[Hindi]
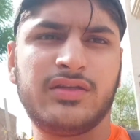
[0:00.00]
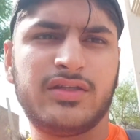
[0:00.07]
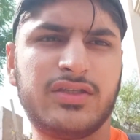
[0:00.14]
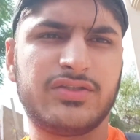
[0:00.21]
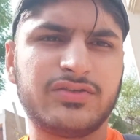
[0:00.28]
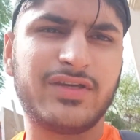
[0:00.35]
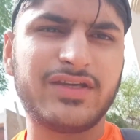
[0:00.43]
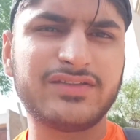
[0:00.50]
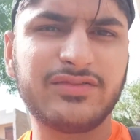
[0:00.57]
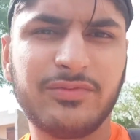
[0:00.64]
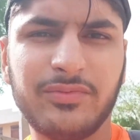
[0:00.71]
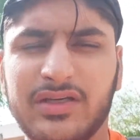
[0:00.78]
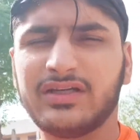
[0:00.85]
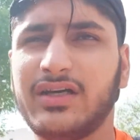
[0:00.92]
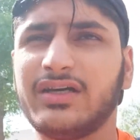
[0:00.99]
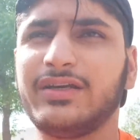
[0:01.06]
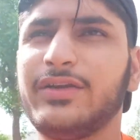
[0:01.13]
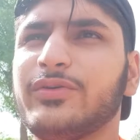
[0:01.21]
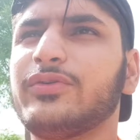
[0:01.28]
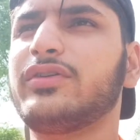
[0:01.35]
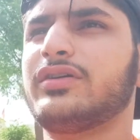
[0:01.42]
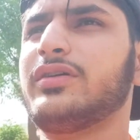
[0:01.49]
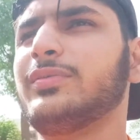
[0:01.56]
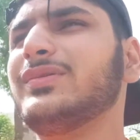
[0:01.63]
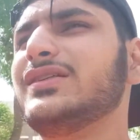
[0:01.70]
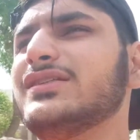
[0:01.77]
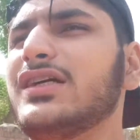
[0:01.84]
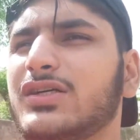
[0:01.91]
सो गाइज अभी मैं नहा लिया और अभी
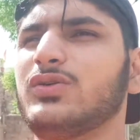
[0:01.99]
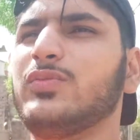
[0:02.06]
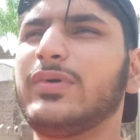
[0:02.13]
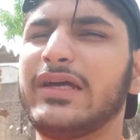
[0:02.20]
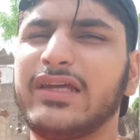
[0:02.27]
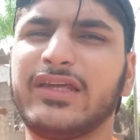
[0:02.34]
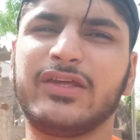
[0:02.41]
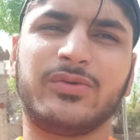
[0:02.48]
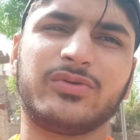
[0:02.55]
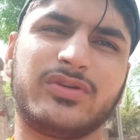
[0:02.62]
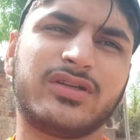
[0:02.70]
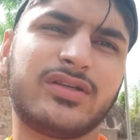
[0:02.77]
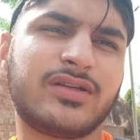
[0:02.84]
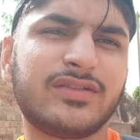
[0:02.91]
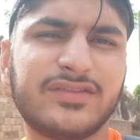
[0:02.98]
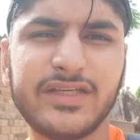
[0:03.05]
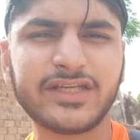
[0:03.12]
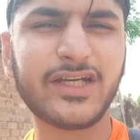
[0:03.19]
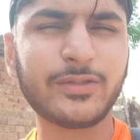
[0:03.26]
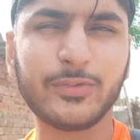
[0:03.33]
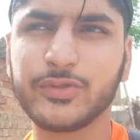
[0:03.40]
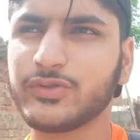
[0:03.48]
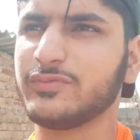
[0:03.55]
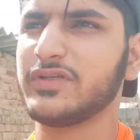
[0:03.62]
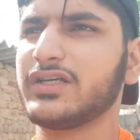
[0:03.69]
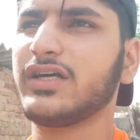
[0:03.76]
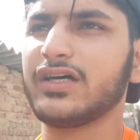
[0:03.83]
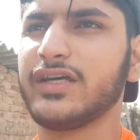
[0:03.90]
जा रहा हूँ बैंक की और सिगरेट बॉय तो
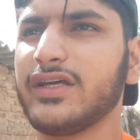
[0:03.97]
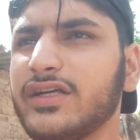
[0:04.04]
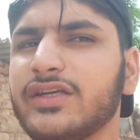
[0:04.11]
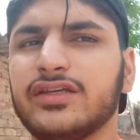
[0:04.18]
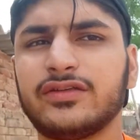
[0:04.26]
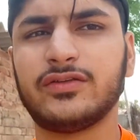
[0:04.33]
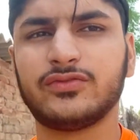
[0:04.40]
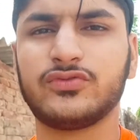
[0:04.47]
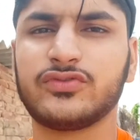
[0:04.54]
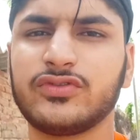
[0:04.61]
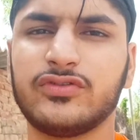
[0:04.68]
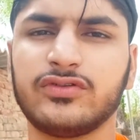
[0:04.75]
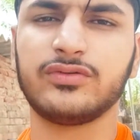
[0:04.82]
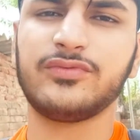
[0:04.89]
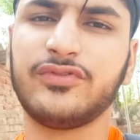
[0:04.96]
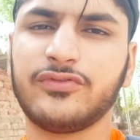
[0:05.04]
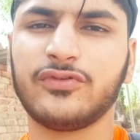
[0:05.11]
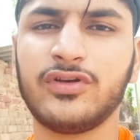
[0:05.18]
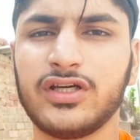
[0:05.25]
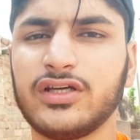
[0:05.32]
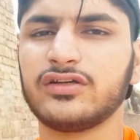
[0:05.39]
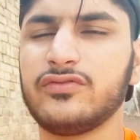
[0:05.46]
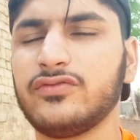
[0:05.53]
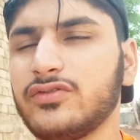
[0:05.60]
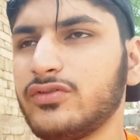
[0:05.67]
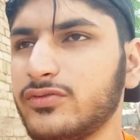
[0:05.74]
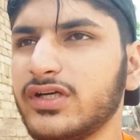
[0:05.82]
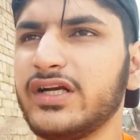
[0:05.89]
हमारा आया नहीं उसको अभी फ़ोन लगा रहा हूँ फ़ोन
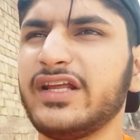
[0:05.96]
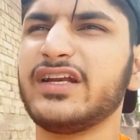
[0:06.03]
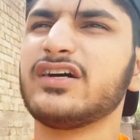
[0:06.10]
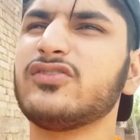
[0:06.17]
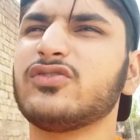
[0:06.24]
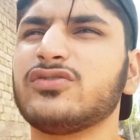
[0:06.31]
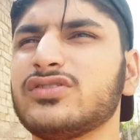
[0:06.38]
उठा नहीं रहा वो